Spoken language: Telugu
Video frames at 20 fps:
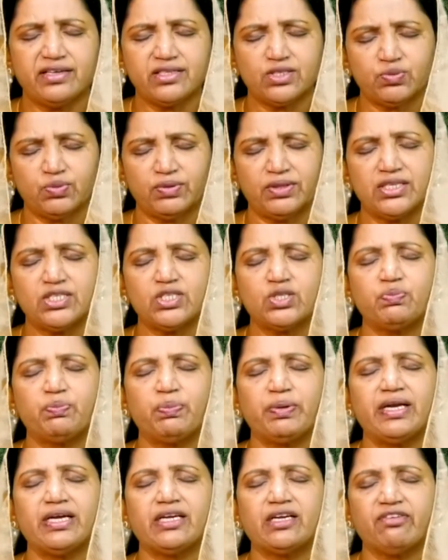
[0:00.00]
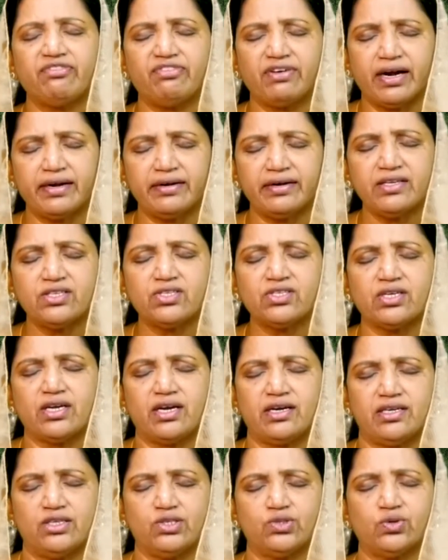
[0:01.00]
అస్ విత్ ద స్పిరిట్ ఆఫ్
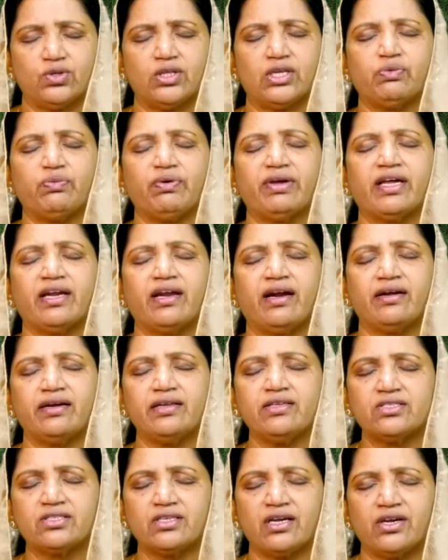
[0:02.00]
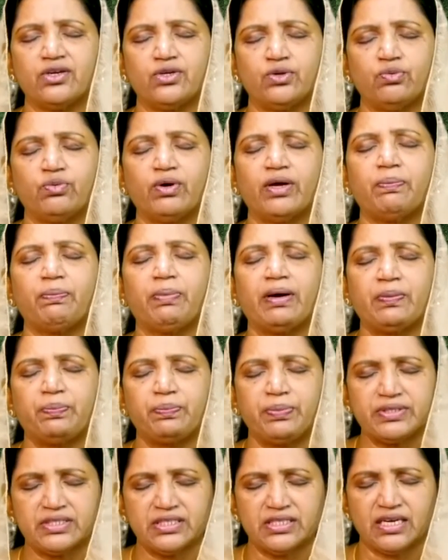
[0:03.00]
అండర్స్టాండింగ్ సో దట్ వీ కెన్ అండర్స్టాండ్ యువర్
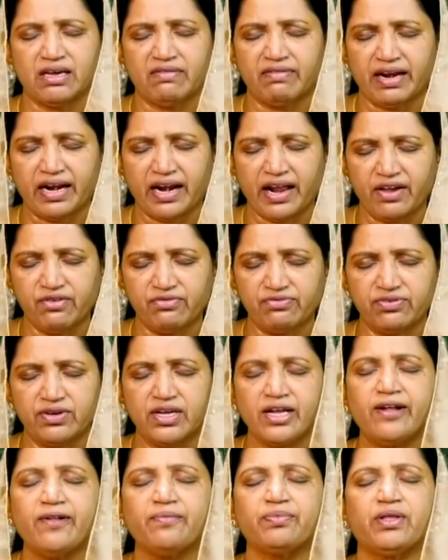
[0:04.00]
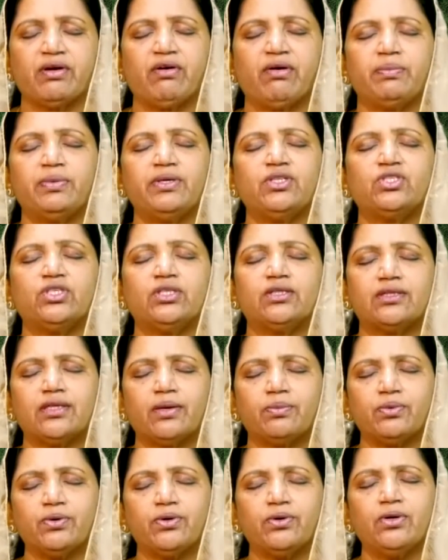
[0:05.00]
పర్పస్ ఇన్ అవర్ లైఫ్ దేవ మీ
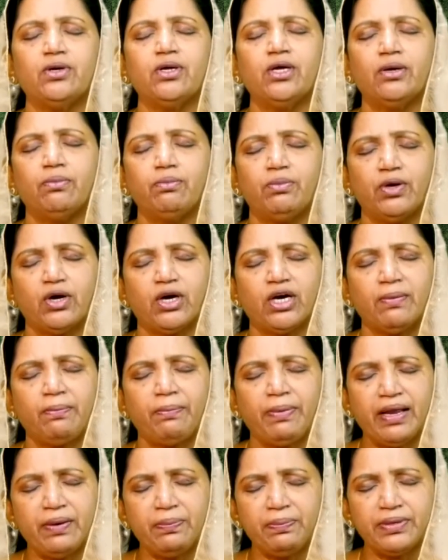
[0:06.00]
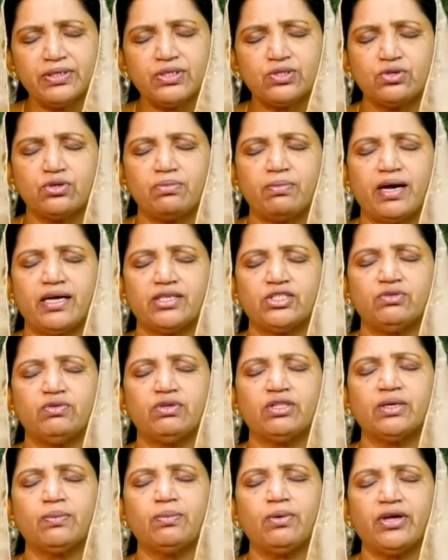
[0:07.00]
చిత్తము మీ యొక్క పర్పస్ మా
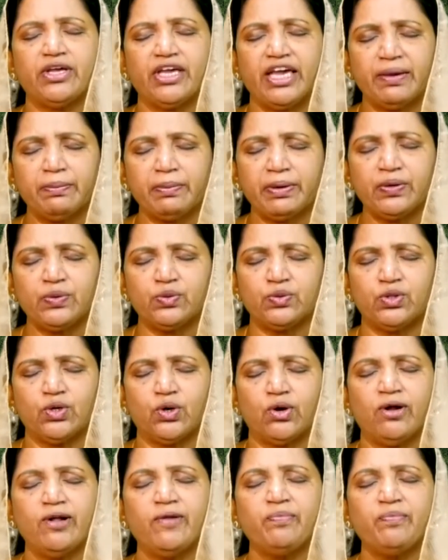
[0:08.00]
జీవితంలో ఏమై ఉందో